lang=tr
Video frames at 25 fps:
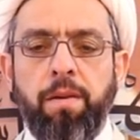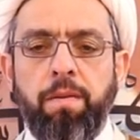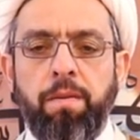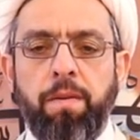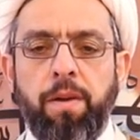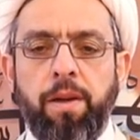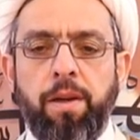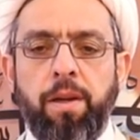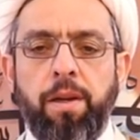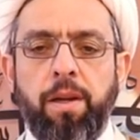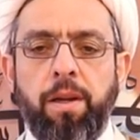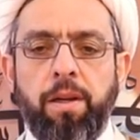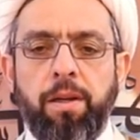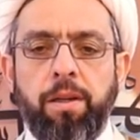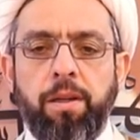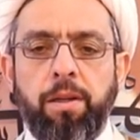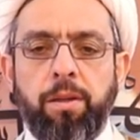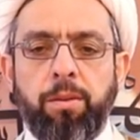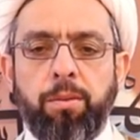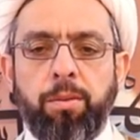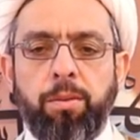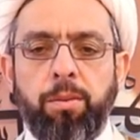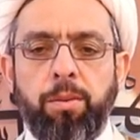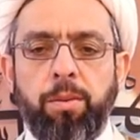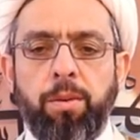
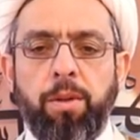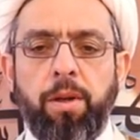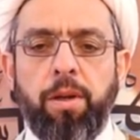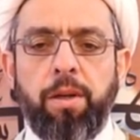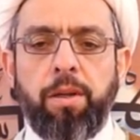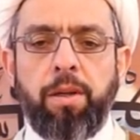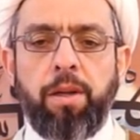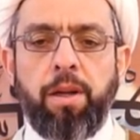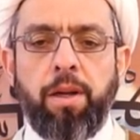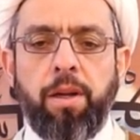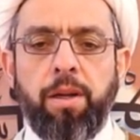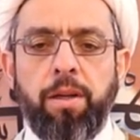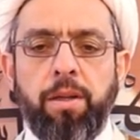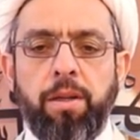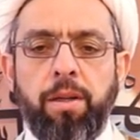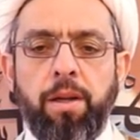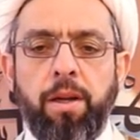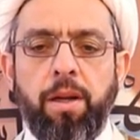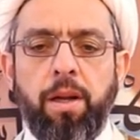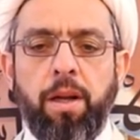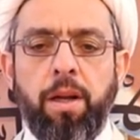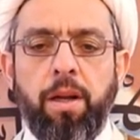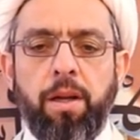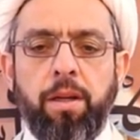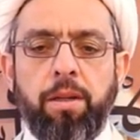ولعنة الله على
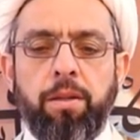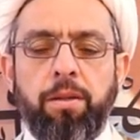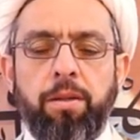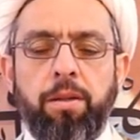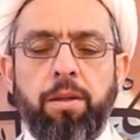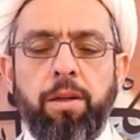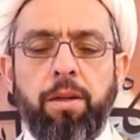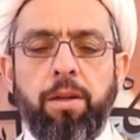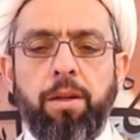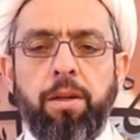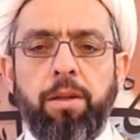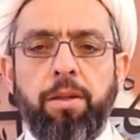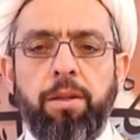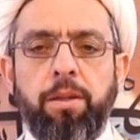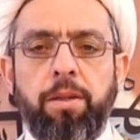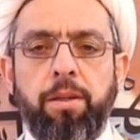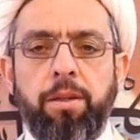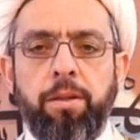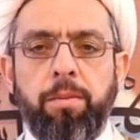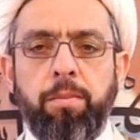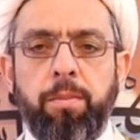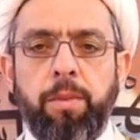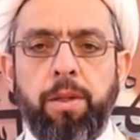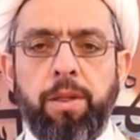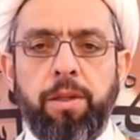
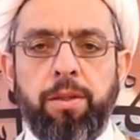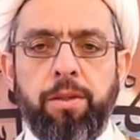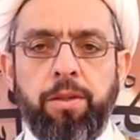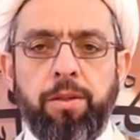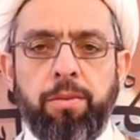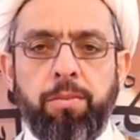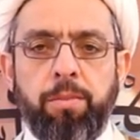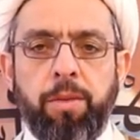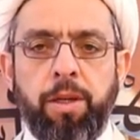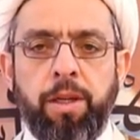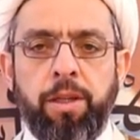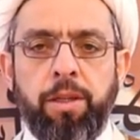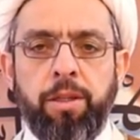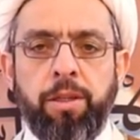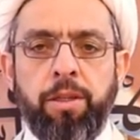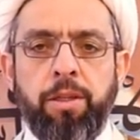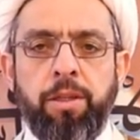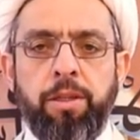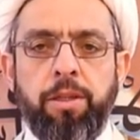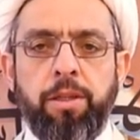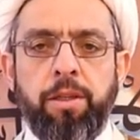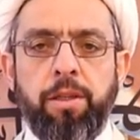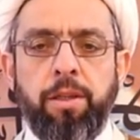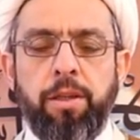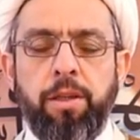أعدائهم
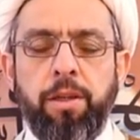أجمعين